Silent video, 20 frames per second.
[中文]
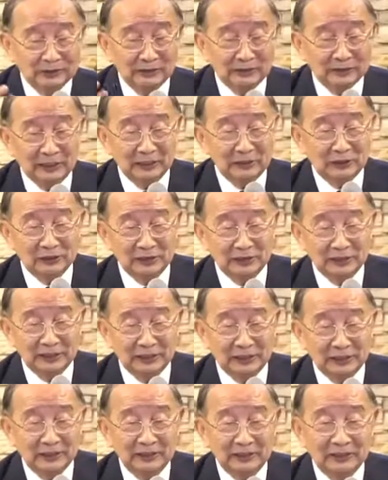这些事
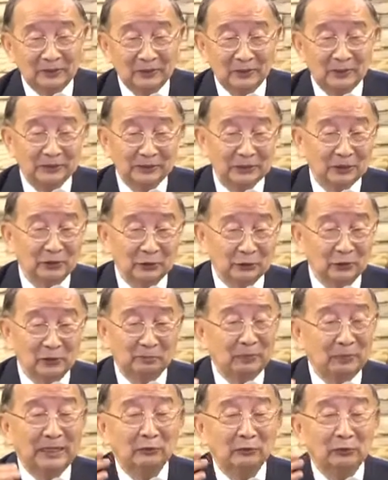情。我这时候
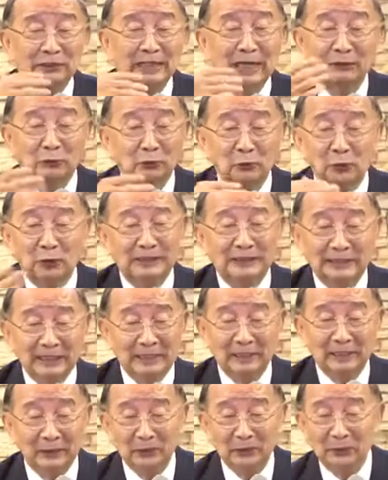不要讲多一点
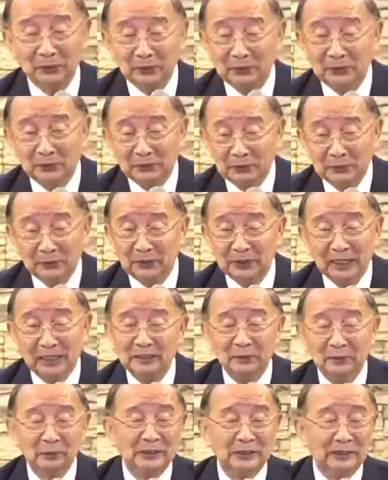的语语言的
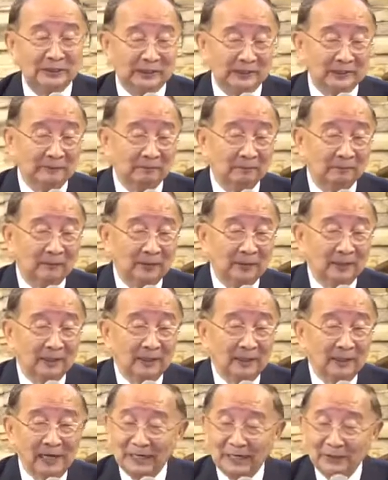问题。哎，